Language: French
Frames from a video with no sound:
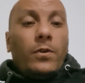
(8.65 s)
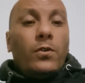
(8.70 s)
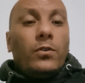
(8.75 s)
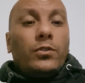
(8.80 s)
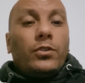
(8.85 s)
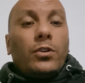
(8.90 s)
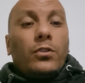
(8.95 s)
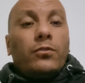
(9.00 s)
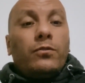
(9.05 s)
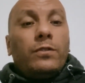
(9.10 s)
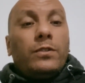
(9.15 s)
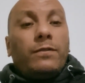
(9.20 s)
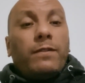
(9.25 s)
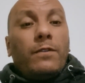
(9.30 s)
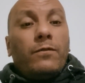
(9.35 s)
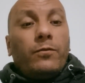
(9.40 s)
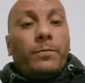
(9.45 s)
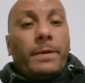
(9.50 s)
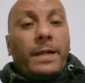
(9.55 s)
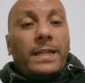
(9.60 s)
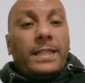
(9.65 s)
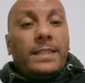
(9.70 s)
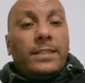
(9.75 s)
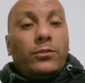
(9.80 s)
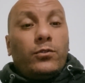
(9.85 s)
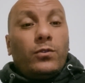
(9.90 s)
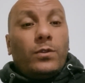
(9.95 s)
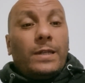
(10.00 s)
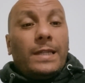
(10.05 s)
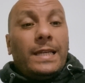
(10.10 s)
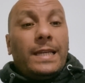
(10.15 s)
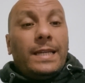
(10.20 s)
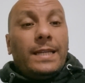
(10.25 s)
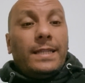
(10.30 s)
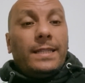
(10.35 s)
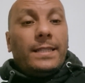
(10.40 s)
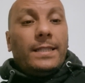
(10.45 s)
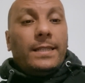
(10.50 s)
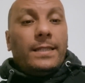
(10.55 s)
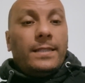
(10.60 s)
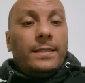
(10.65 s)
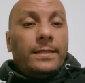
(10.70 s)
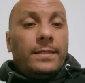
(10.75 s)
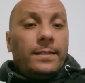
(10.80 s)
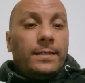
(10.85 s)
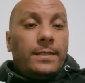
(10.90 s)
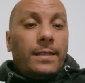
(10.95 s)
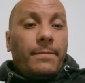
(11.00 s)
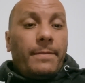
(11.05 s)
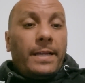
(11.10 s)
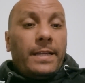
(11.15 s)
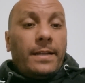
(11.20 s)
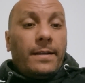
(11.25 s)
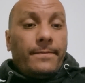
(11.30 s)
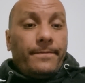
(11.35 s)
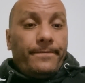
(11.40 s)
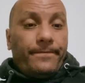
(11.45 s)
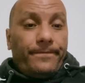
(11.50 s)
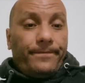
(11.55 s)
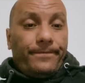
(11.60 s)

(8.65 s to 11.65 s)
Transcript: Aujourd'hui, je vais vous parler sur les abayas.